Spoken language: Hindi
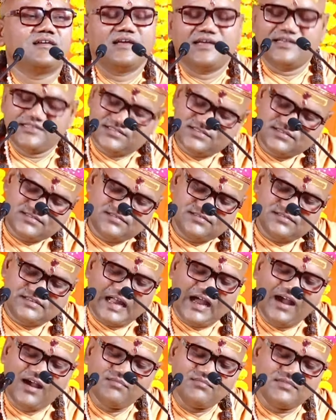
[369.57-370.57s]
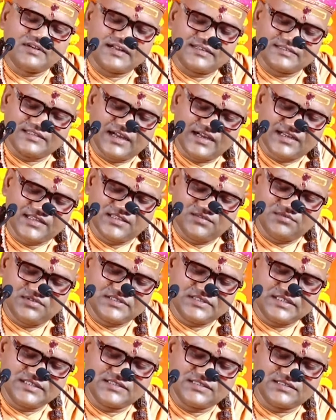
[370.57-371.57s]
इस राम कथा की
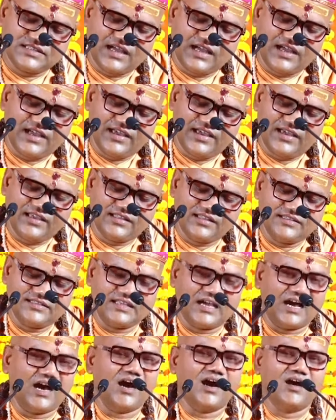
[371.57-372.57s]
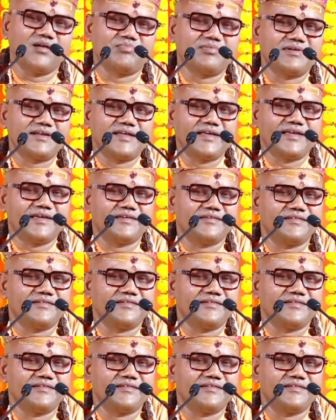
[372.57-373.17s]
विशेषता है यदि आपने